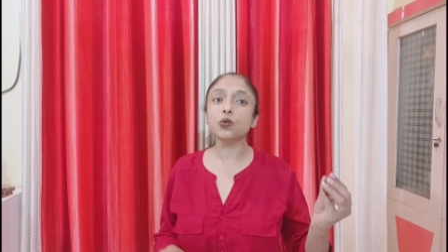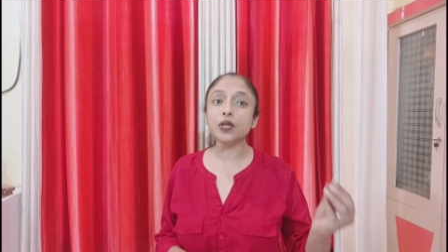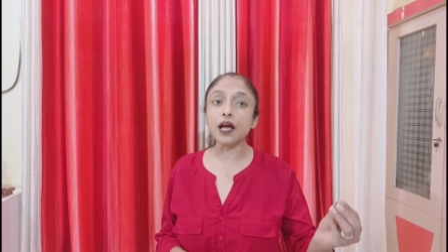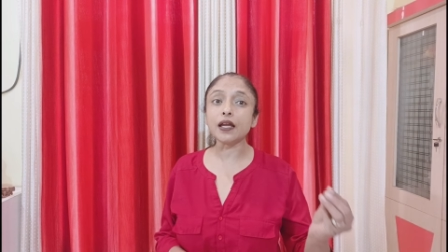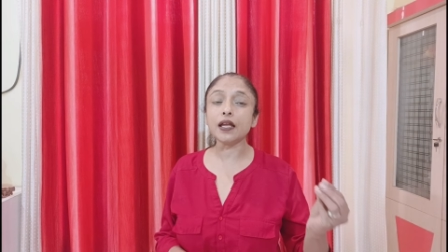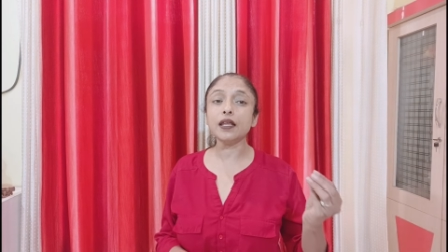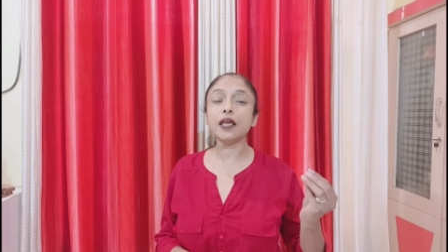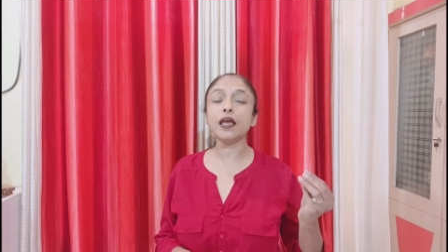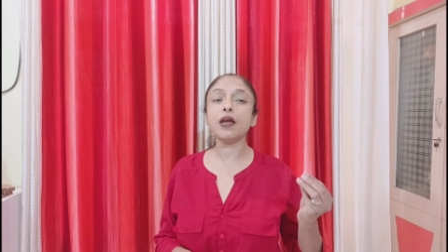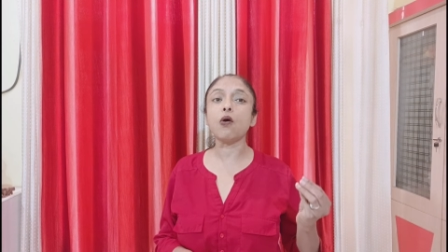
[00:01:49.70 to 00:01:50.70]
दुनिया के
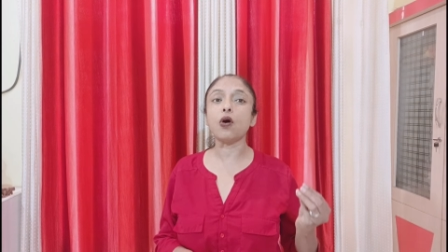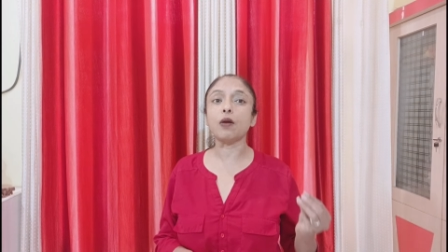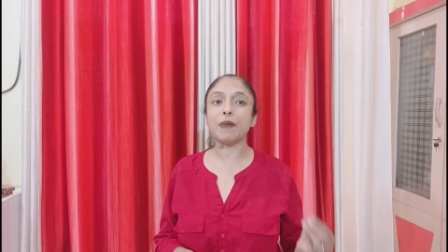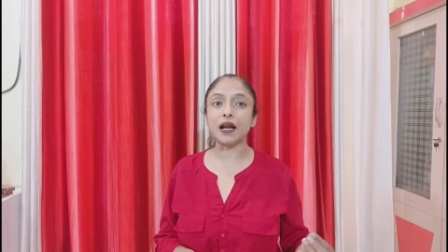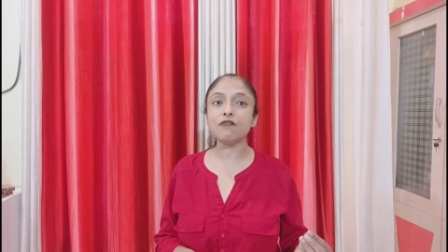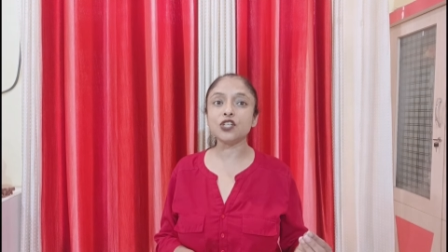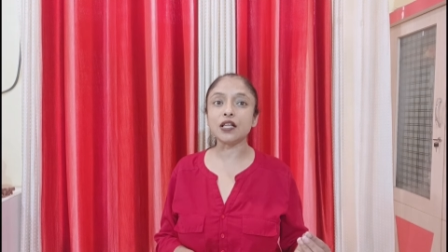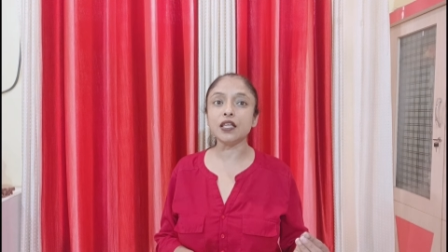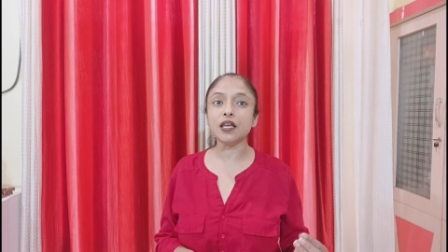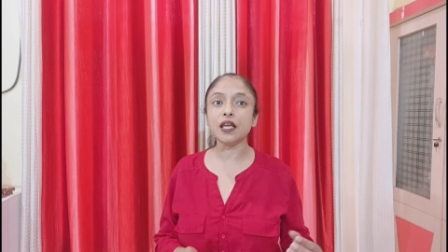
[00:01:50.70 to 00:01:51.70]
लिए और मानव
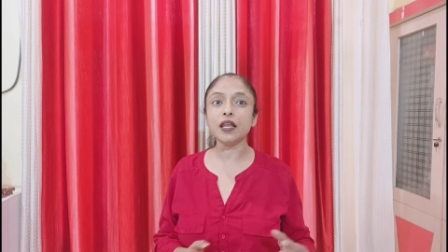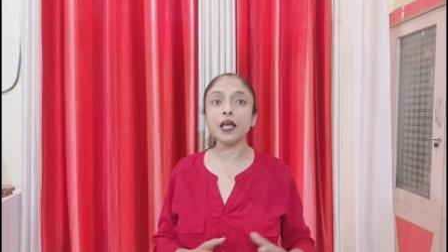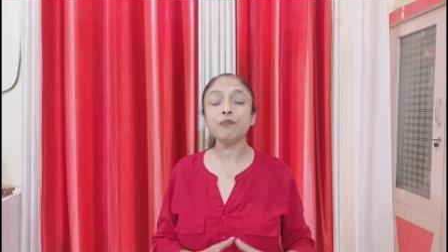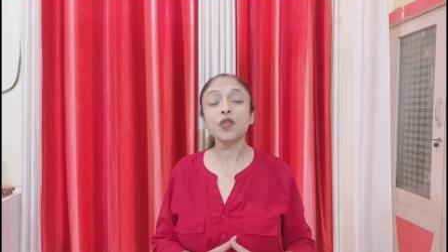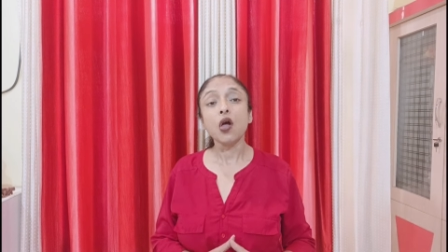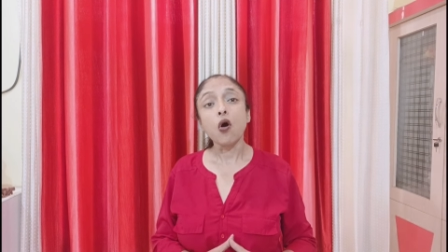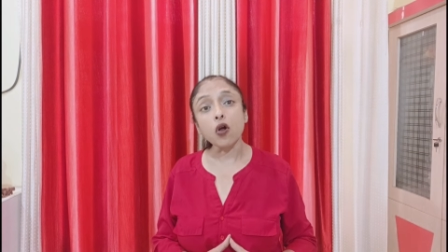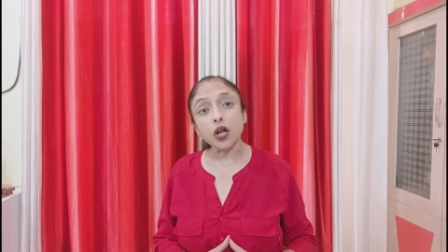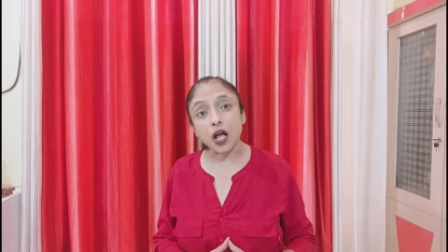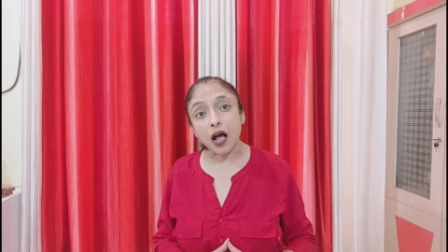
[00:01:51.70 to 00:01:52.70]
जाति के लिए
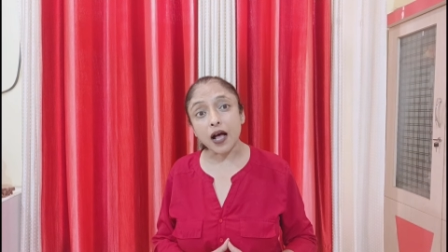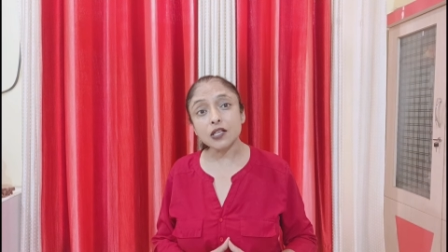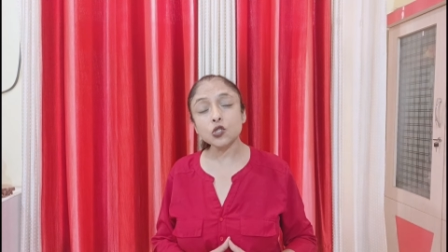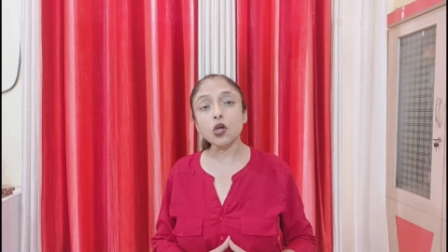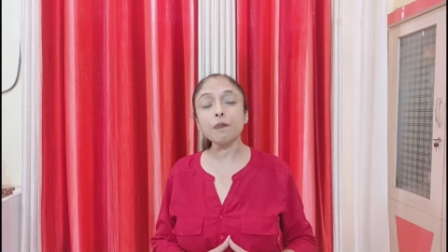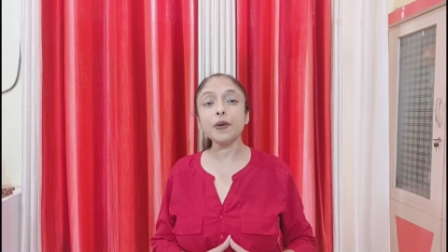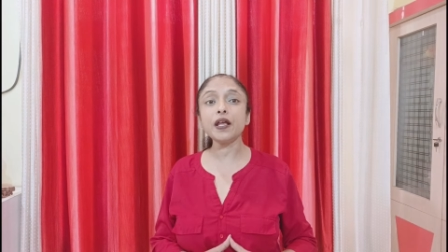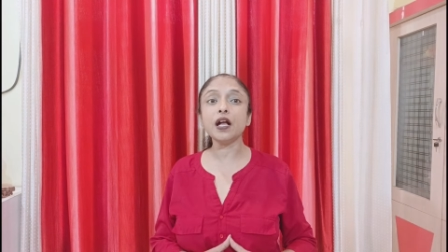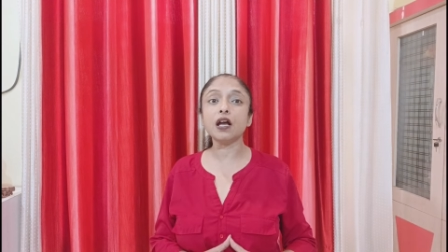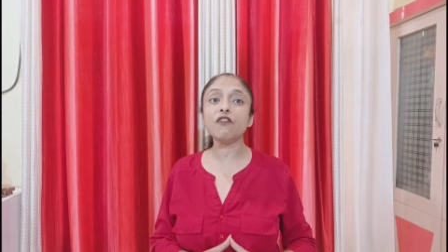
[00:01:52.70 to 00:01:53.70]
और खास तौर पर
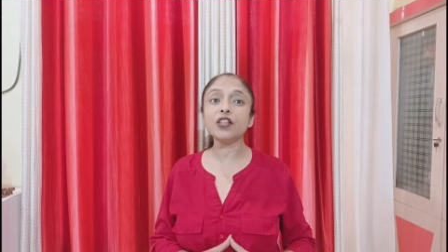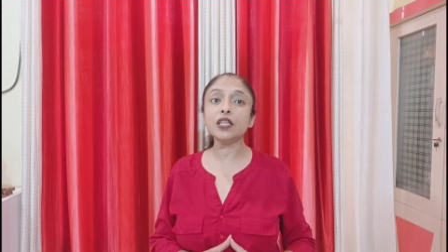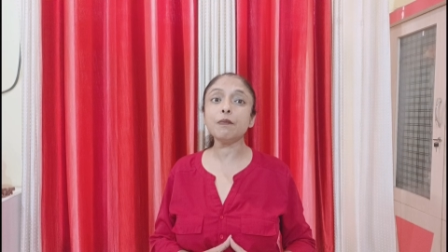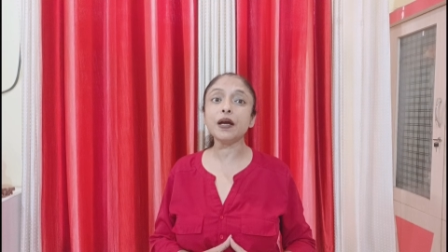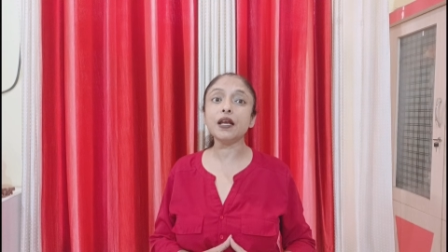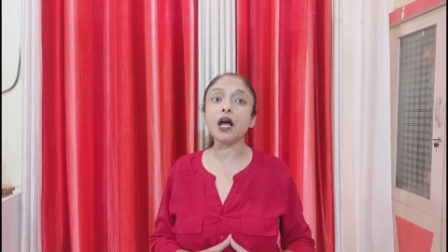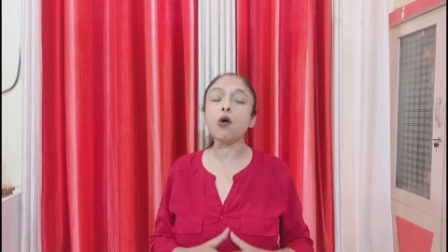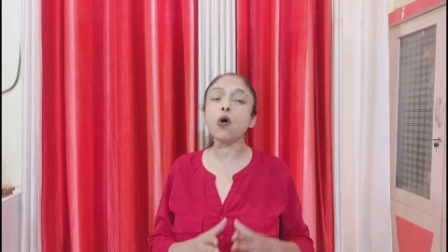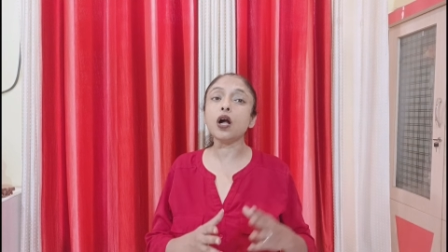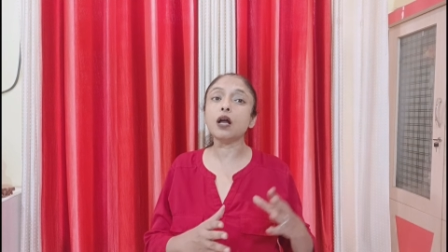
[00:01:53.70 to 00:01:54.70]
गर्भवती महिलाओं
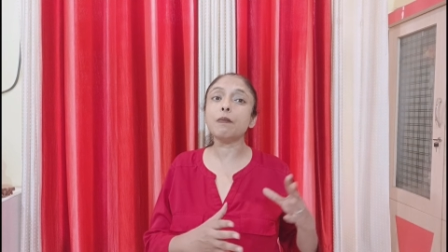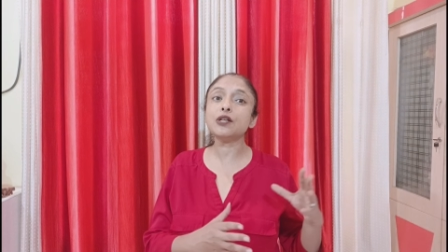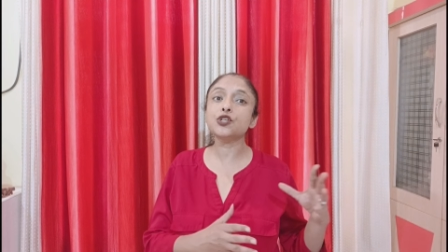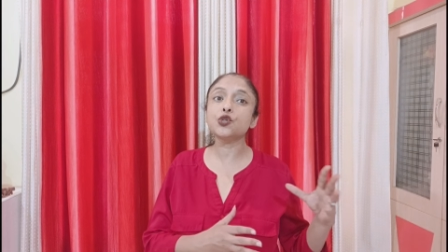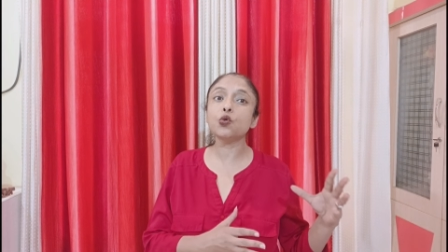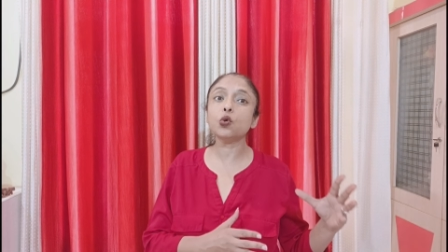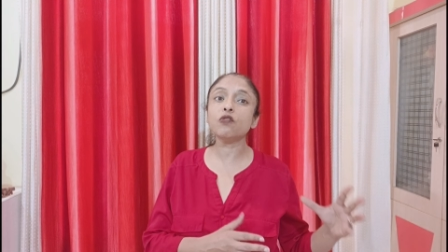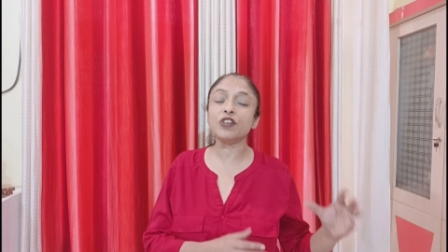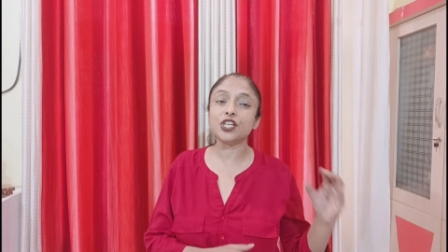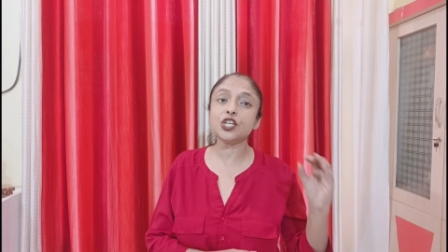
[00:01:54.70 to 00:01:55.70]
और गर्भ शिशु को तो
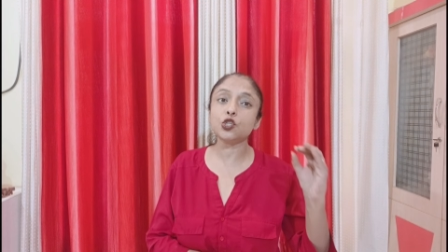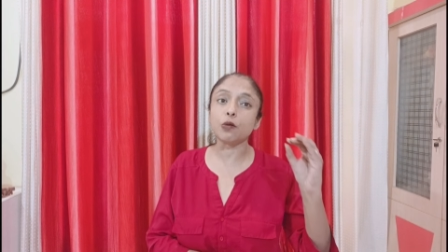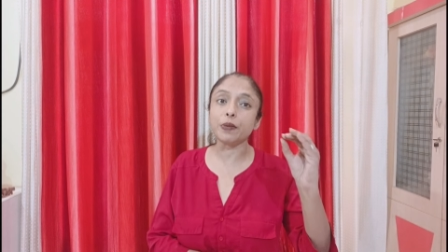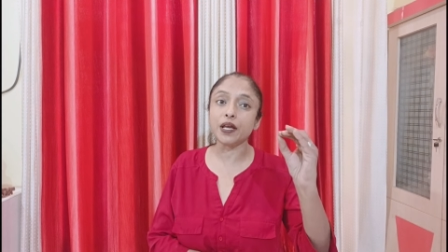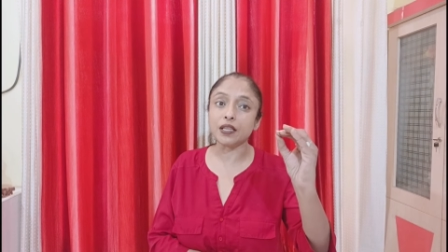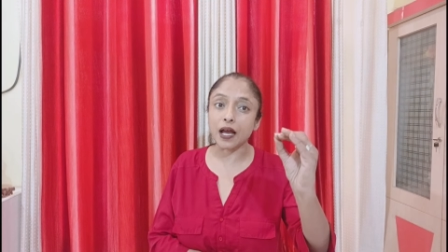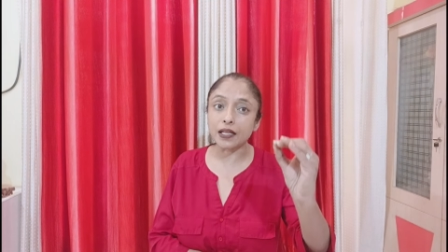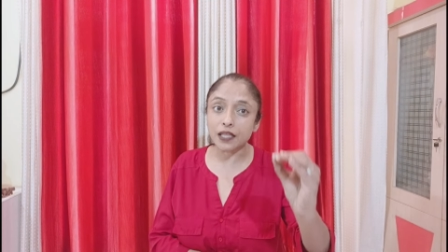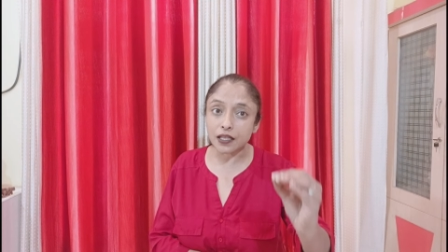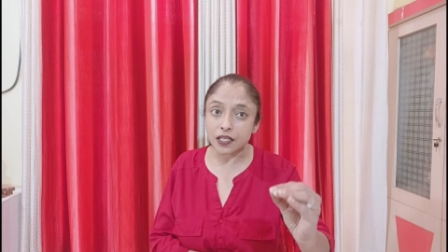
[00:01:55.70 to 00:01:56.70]
विशेष तौर पर
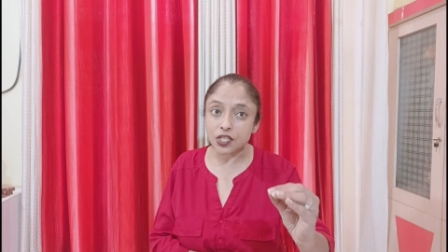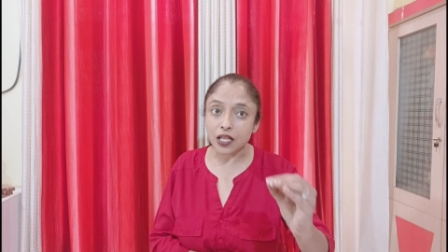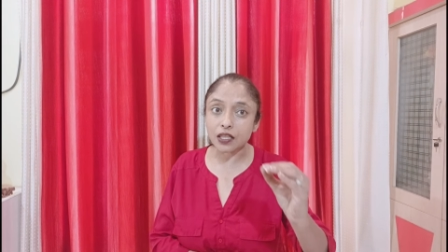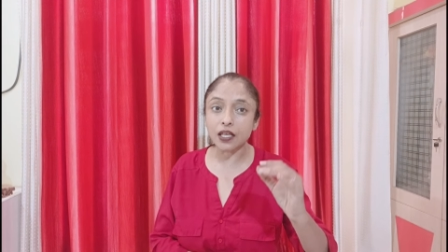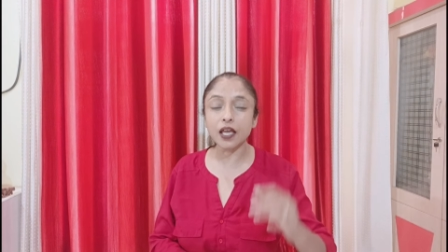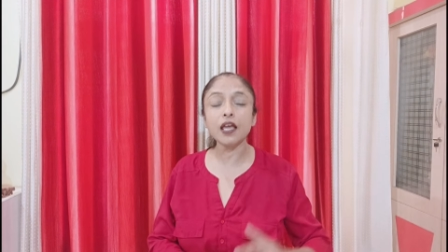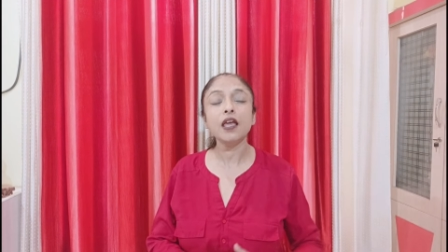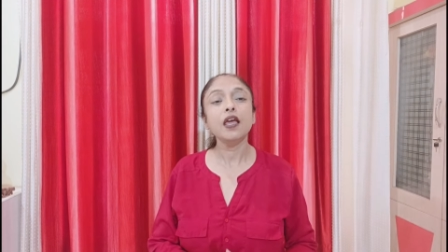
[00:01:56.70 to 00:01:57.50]
हिदायतें दी जाती हैं